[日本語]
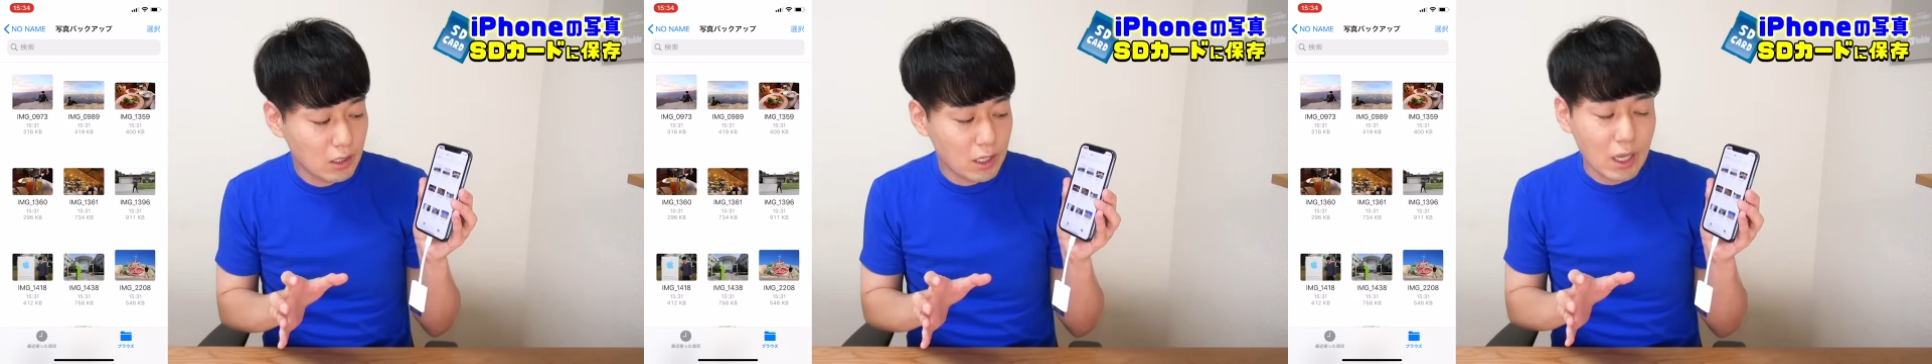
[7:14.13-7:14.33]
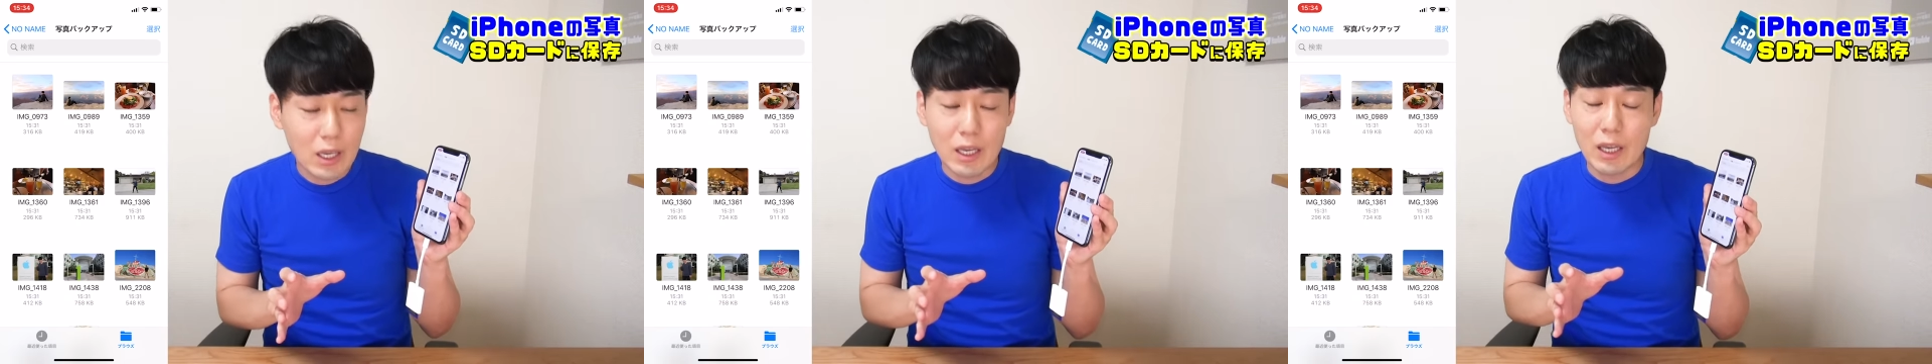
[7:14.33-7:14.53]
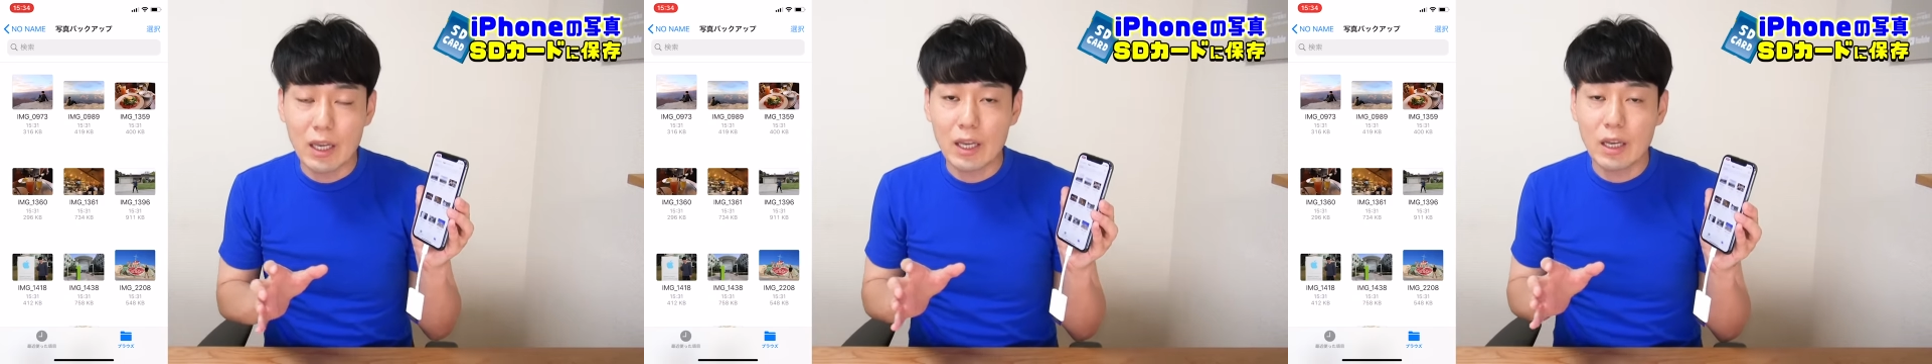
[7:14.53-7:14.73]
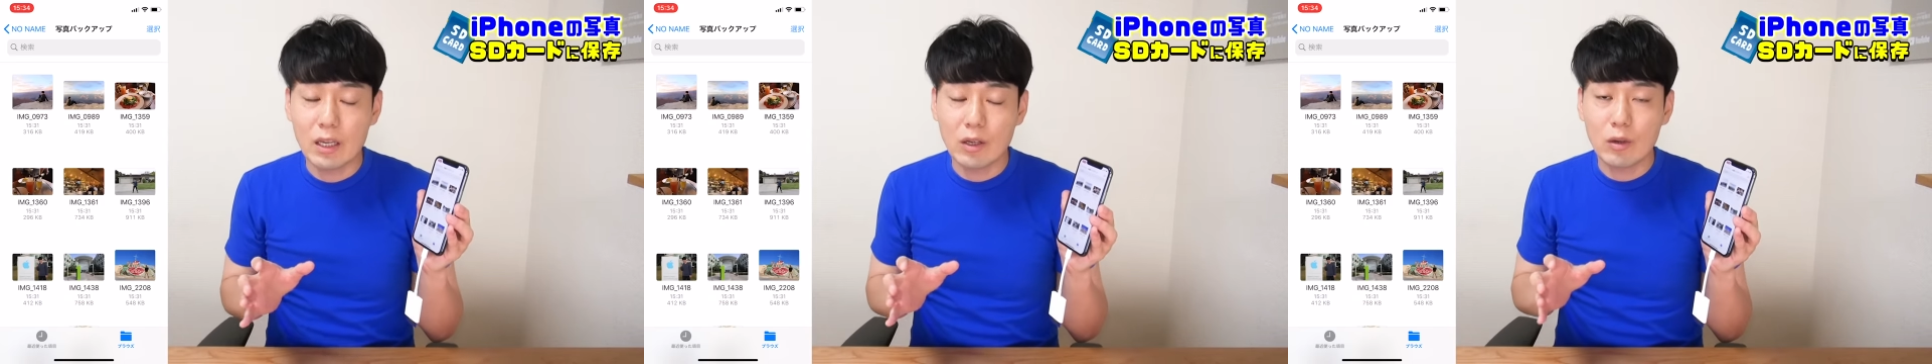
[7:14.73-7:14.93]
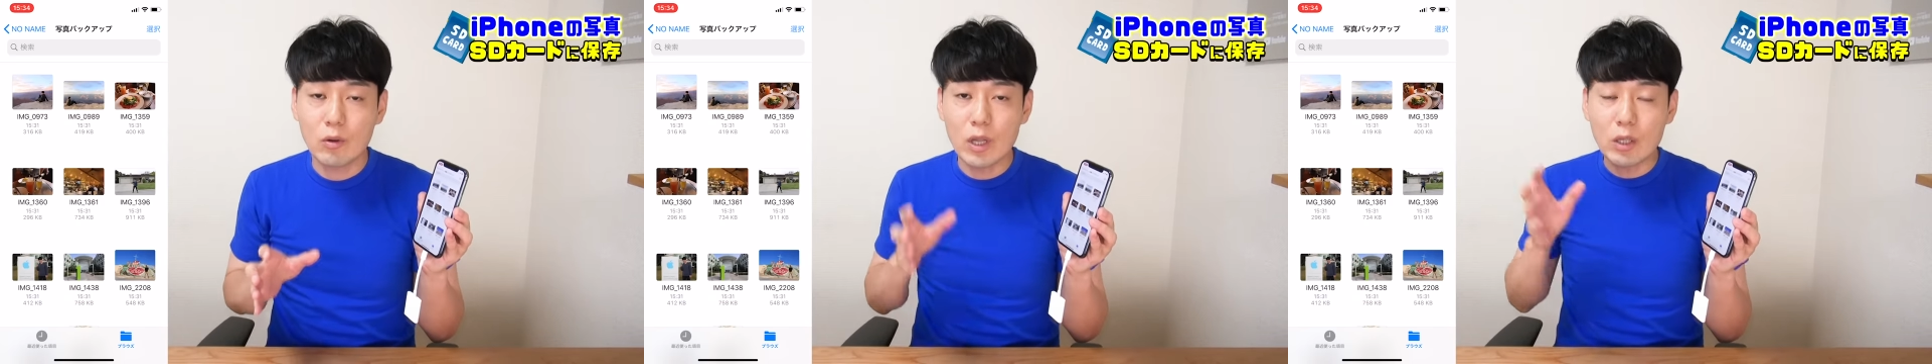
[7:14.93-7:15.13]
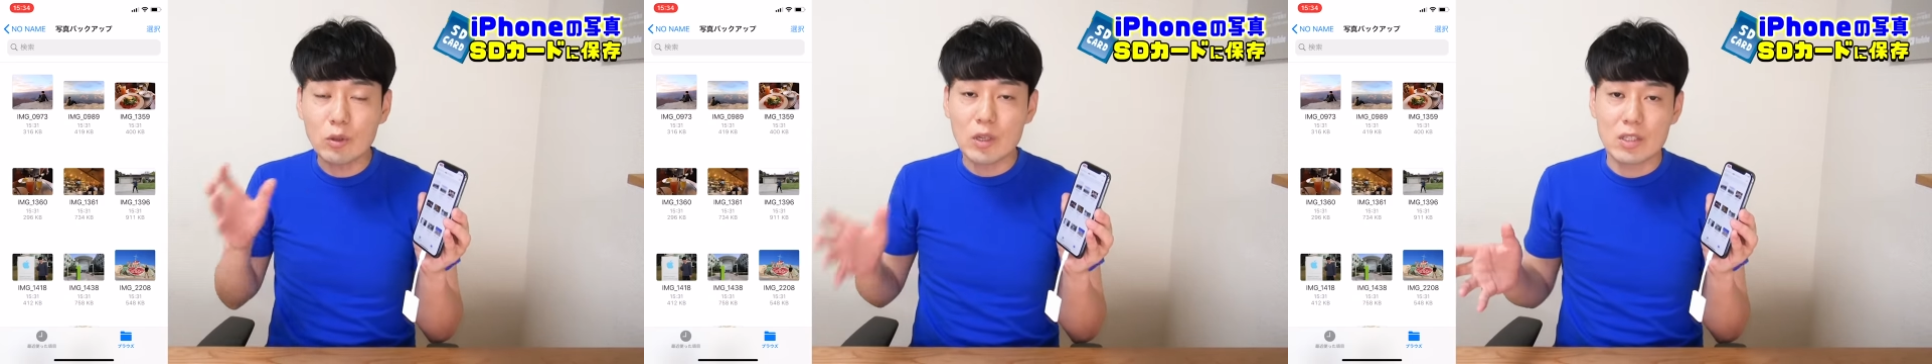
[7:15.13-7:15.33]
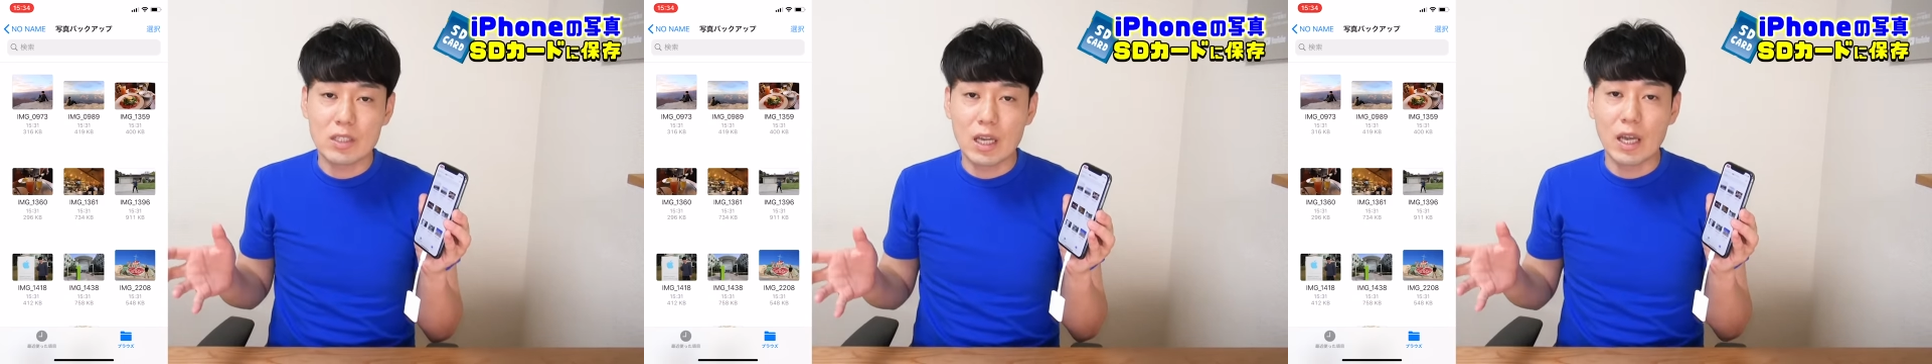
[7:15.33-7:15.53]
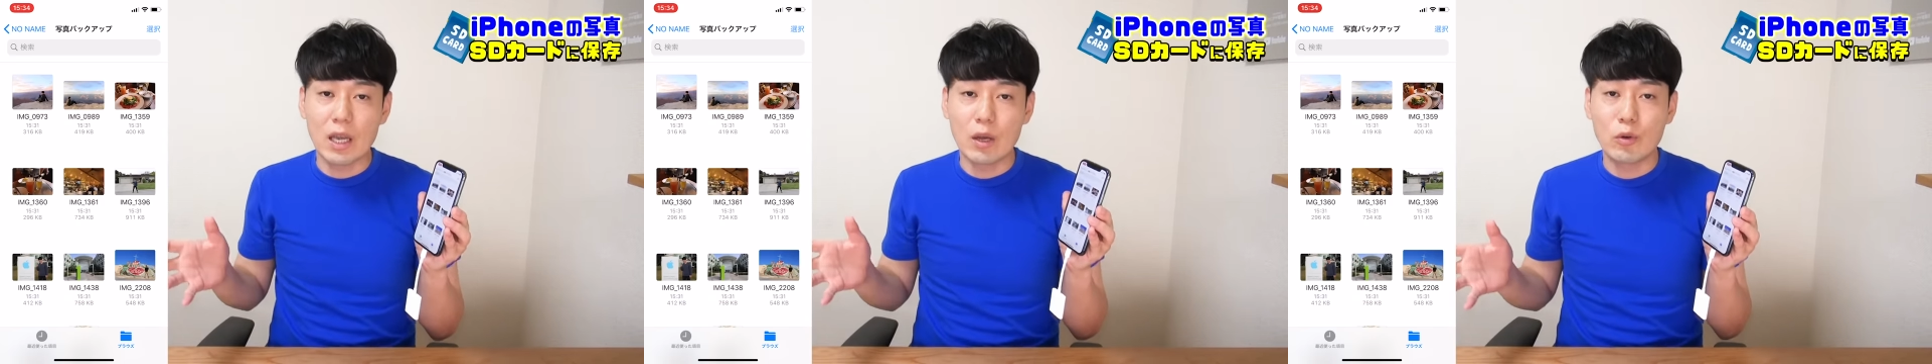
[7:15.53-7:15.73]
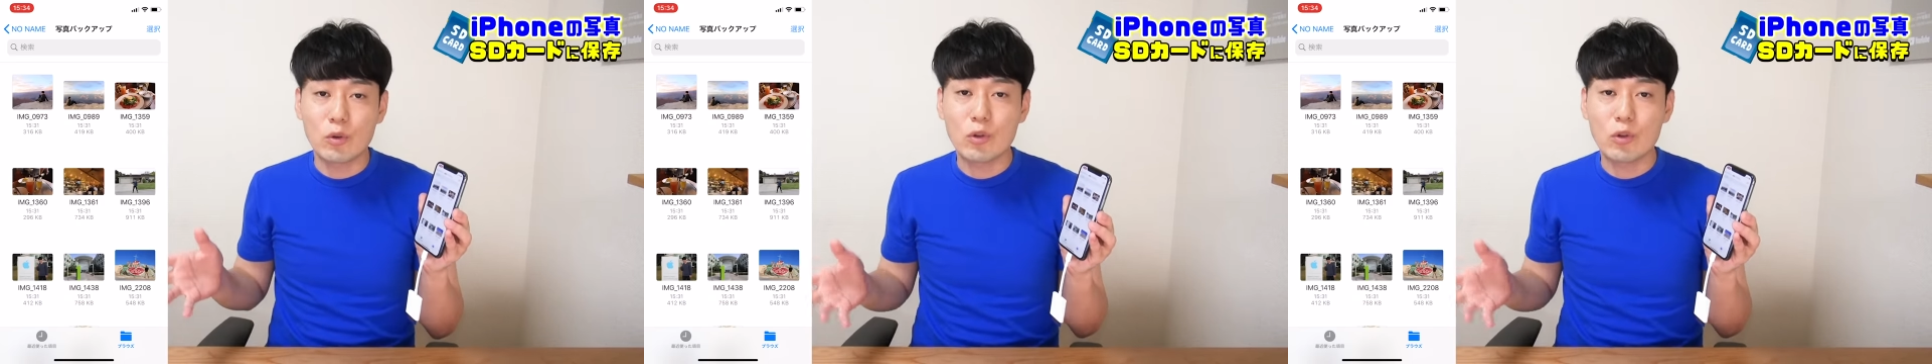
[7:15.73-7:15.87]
で、えー、この後ですね